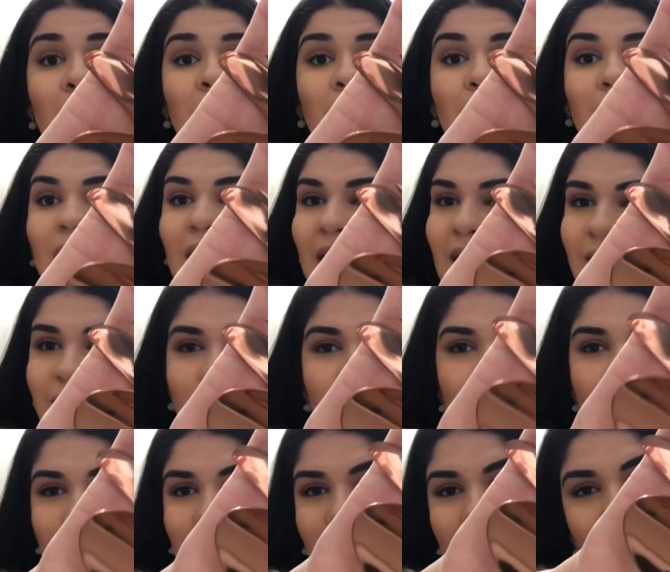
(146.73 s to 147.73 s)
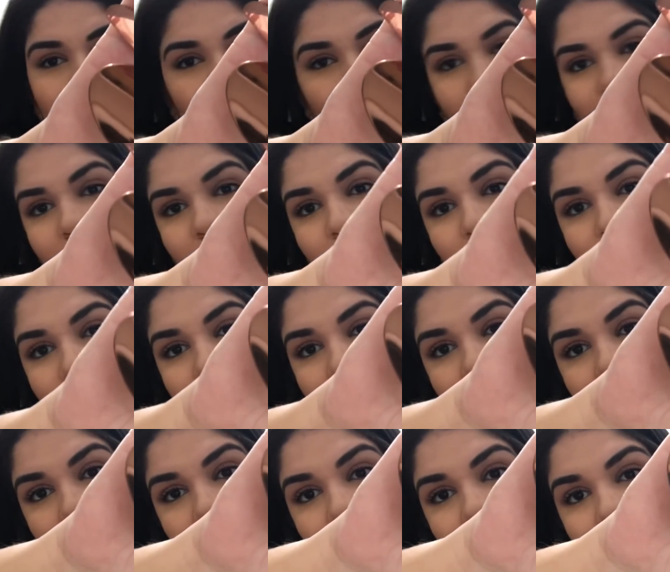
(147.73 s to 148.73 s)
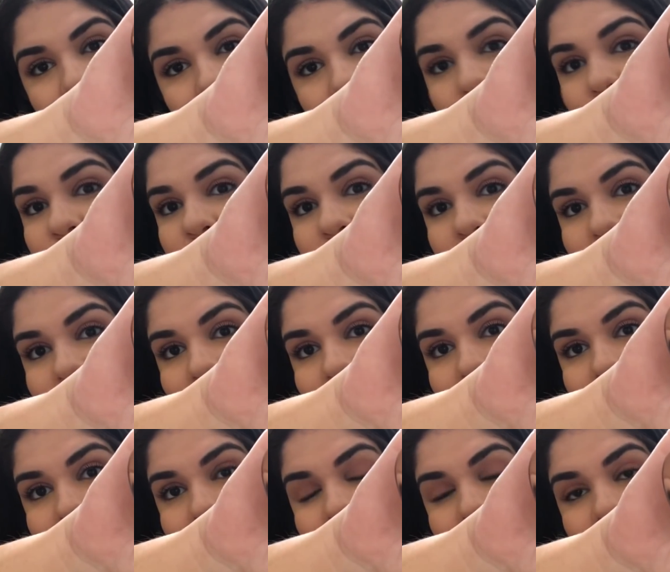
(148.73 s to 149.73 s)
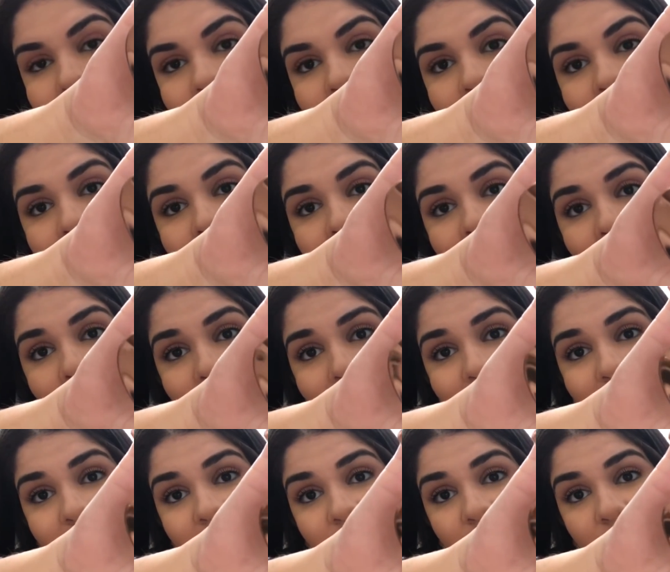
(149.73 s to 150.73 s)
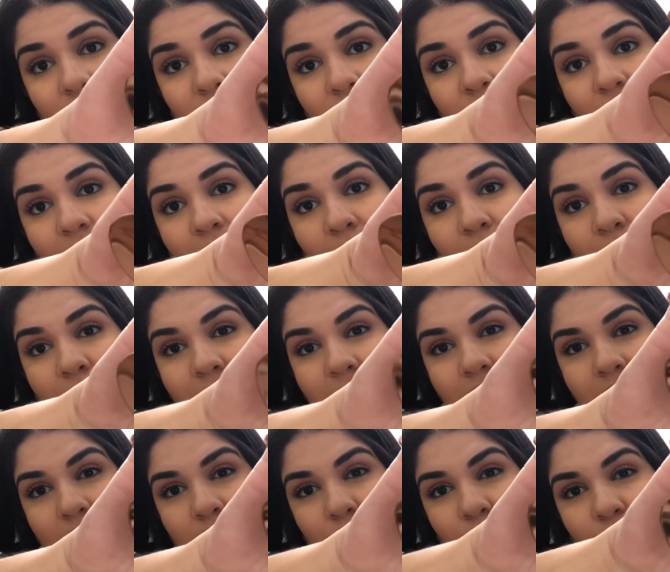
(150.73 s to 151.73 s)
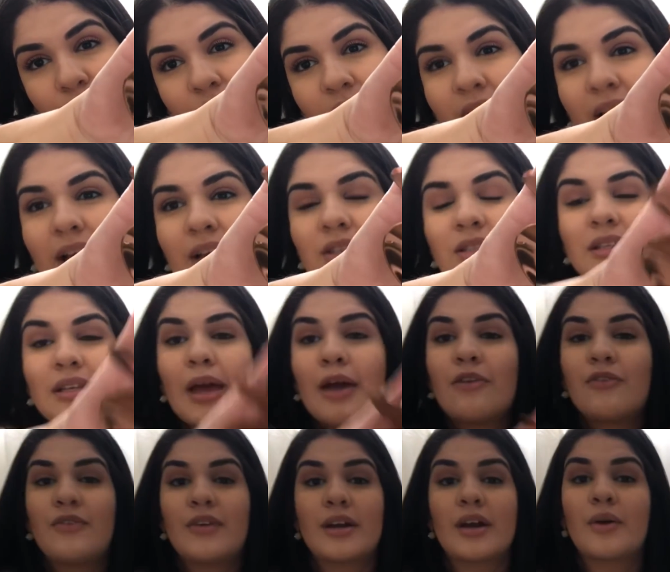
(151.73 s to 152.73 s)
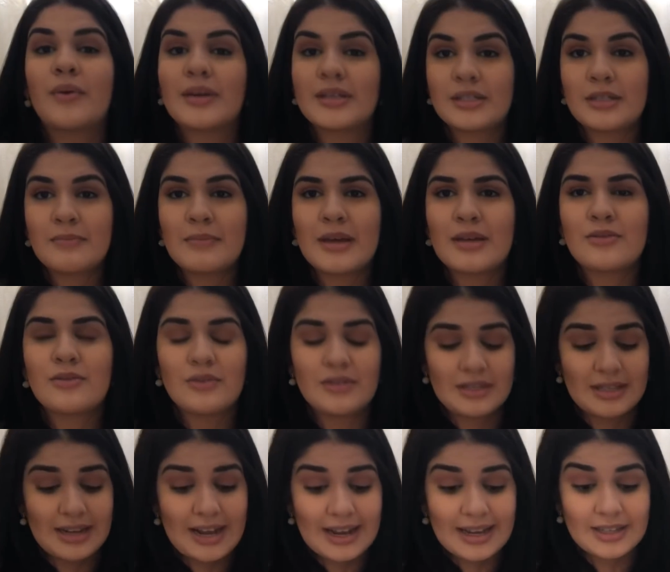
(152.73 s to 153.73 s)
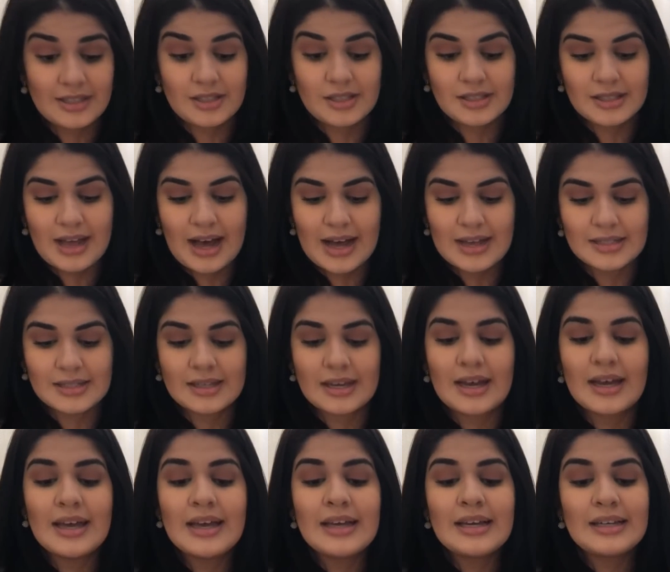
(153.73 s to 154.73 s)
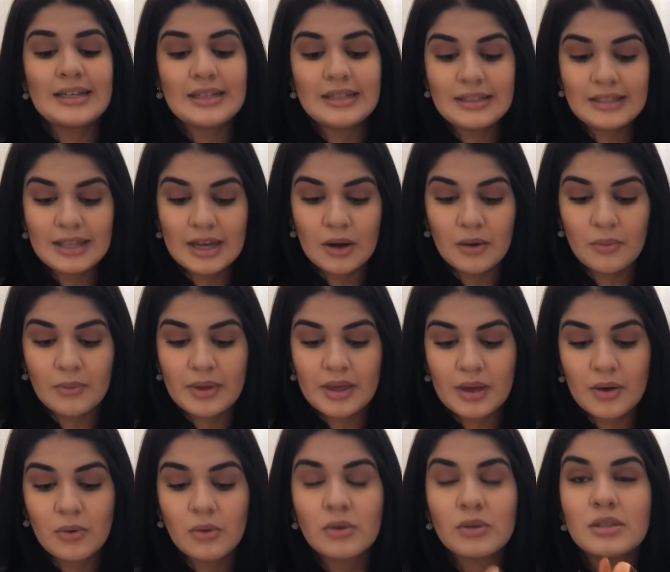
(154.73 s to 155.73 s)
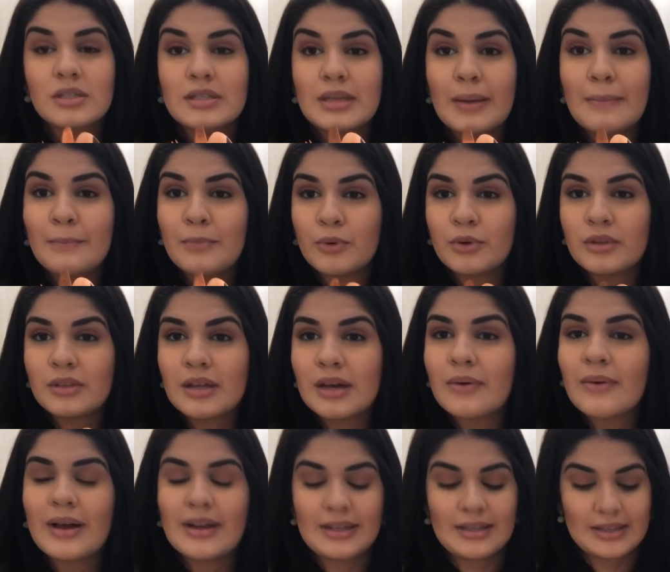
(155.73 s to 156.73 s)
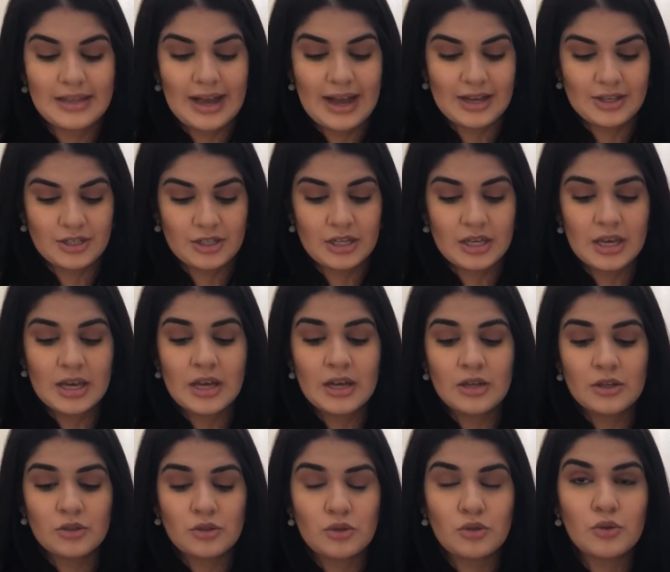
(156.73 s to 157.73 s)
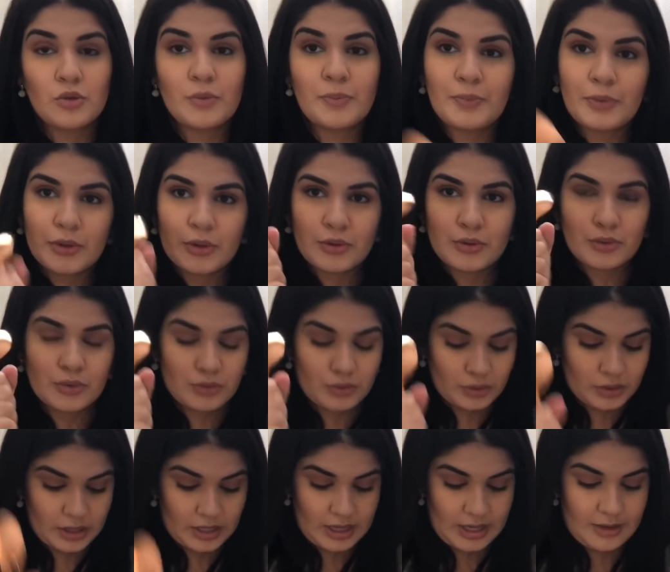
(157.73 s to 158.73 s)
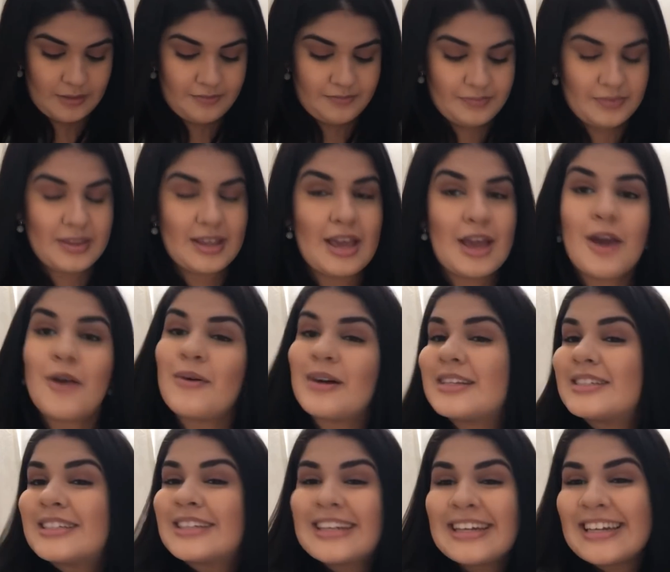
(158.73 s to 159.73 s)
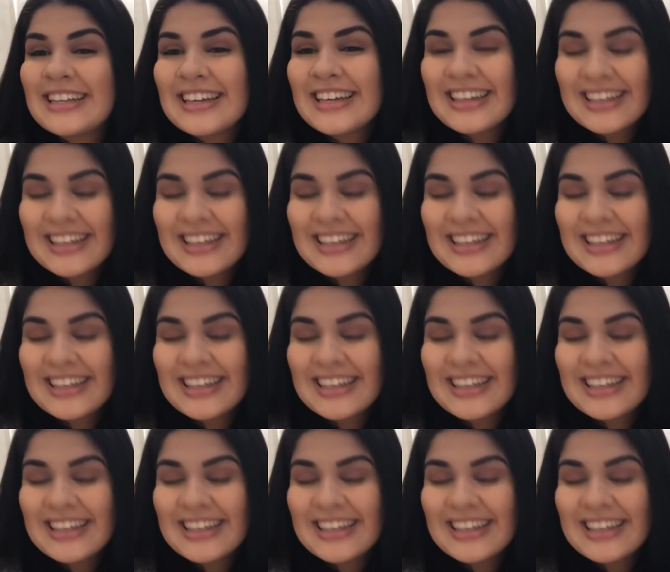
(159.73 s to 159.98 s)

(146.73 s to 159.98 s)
lava certinho, bonitinho e não descasca. Às vezes a gente vê a cor assim diferente, né? Fica com esse medo. Será que descasca? E não, eu gostei muito da qualidade do produto que eu adquiri